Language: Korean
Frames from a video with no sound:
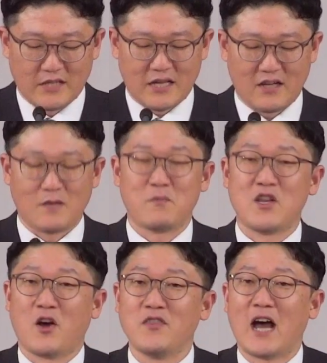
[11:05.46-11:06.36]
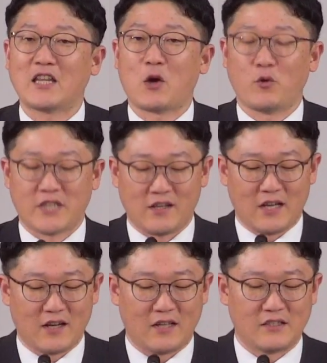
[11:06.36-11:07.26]
세상이 미련하다고
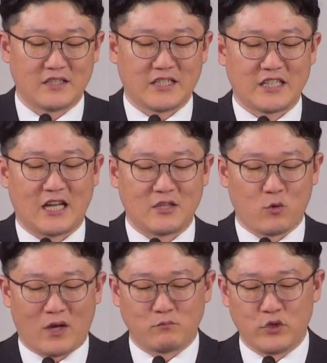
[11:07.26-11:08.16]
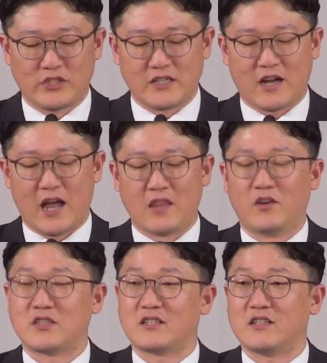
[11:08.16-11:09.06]
생각하는 시간과 물질과
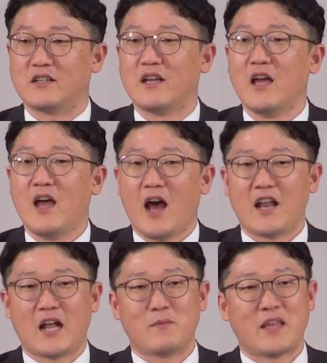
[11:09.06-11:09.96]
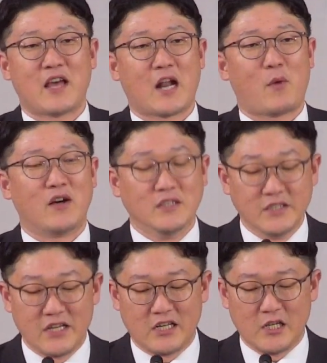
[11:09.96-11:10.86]
에너지를 하나님의 나라와
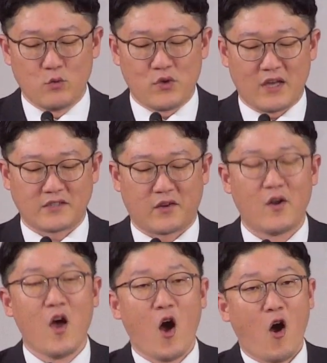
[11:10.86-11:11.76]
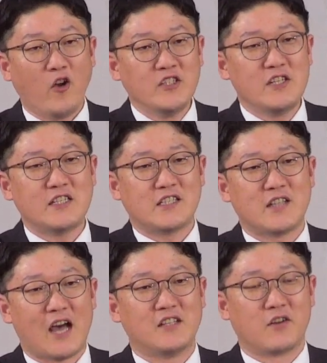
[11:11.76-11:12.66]
의를 위해서
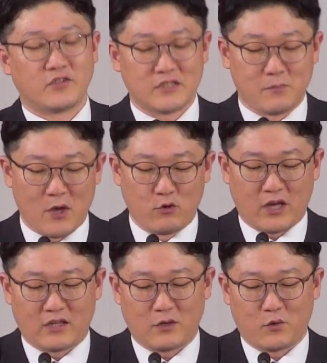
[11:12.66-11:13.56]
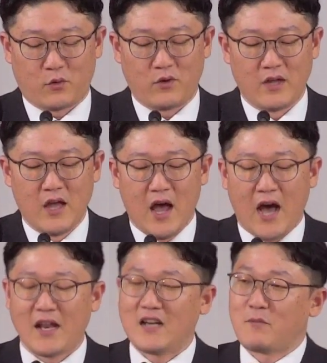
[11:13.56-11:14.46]
헌신하는 것을 배우게 되고
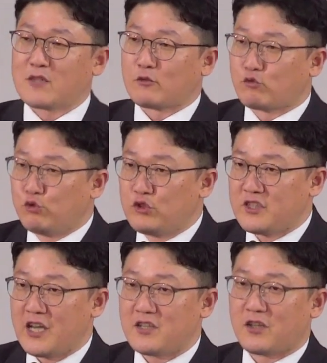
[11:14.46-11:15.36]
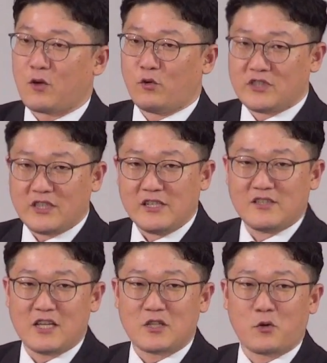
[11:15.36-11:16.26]
하나님께서 구체적이고
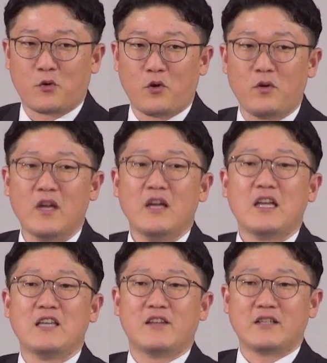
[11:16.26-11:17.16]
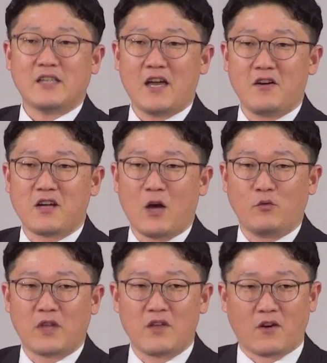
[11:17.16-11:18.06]
실제적으로 이들의 사역
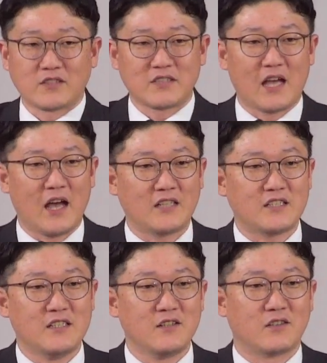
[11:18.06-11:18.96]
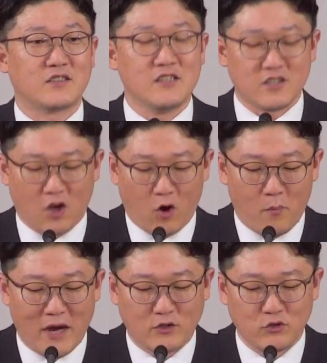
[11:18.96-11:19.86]
가운데 역사하시는 것을
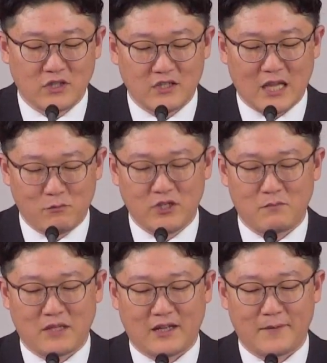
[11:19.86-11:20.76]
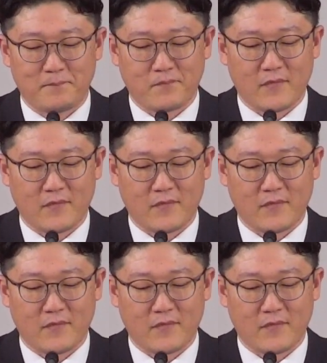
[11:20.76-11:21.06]
경험할 수 있기 때문입니다.